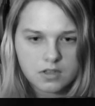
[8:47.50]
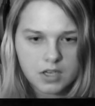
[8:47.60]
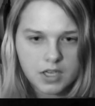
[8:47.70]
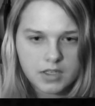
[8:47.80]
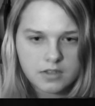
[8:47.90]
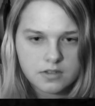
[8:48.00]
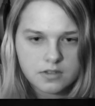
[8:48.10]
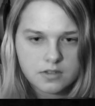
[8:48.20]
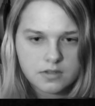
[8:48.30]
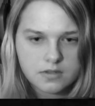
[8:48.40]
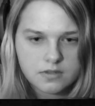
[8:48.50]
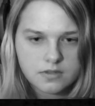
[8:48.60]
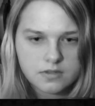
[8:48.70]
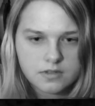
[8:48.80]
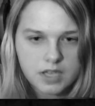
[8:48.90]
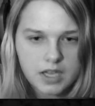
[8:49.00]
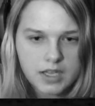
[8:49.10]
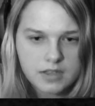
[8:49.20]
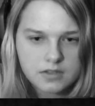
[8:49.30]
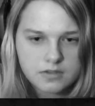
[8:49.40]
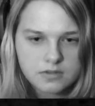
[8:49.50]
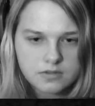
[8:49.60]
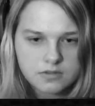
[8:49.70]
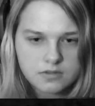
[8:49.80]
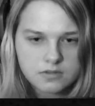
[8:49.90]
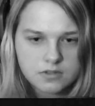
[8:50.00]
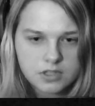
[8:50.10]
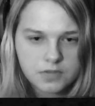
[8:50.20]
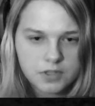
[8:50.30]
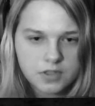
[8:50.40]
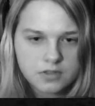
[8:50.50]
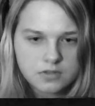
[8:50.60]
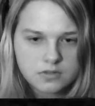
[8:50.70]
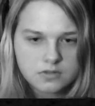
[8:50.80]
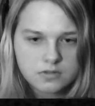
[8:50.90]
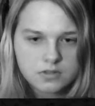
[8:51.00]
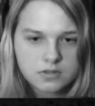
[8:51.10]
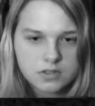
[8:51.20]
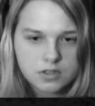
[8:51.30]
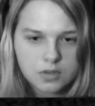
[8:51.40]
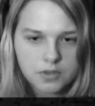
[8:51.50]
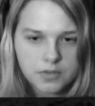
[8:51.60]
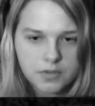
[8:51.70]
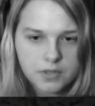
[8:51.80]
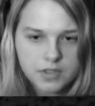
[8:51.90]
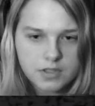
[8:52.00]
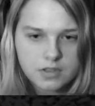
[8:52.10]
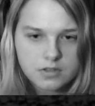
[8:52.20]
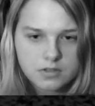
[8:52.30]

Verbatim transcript: Nein. Nein. Hilfe. Ich laufe einfach weiter.